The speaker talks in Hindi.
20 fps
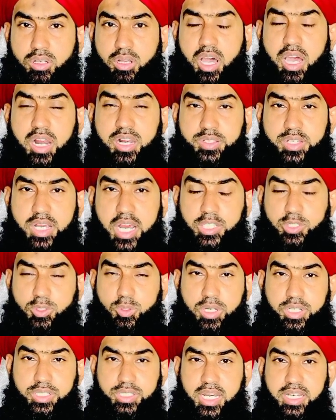हर जायज़
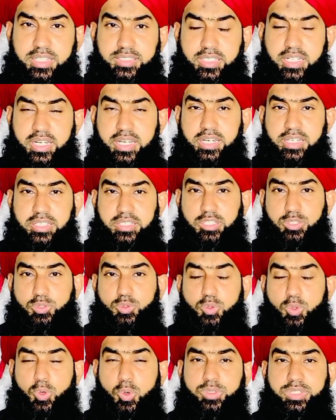और नजायज तरीके से
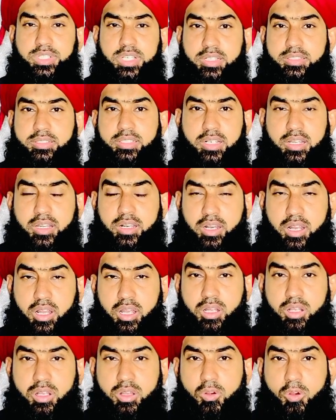तू रोजी हासिल कर रहा है
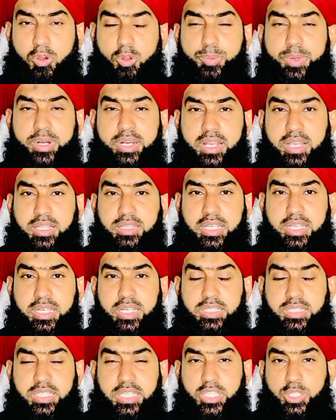और फिर कहता है
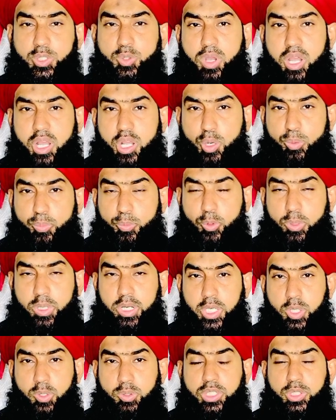कि तेरी दुआ कबूल
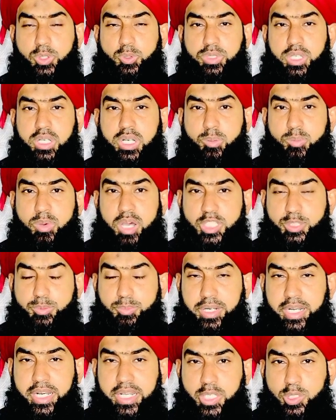नहीं होती तुझे नमाज
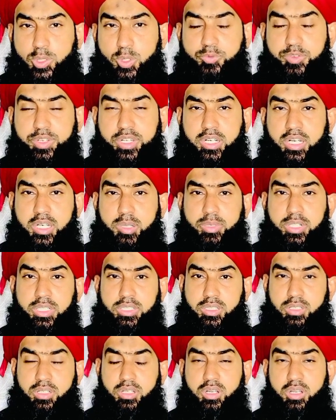पढ़ने की तोफीक नहीं
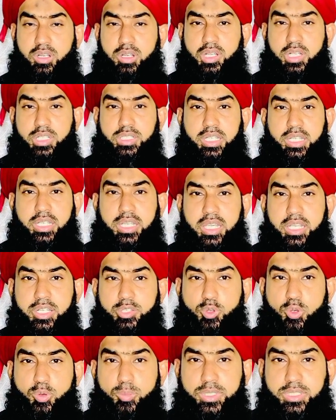मिलती देखें
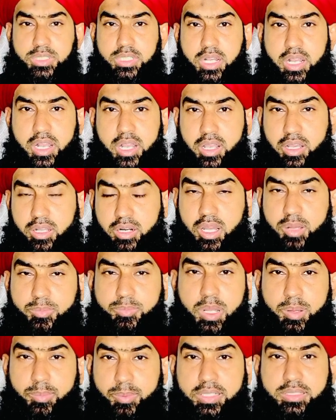जो बंदा हराम
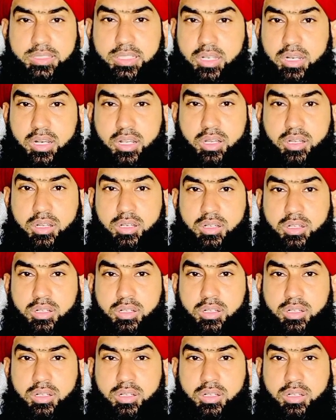कमाता है ना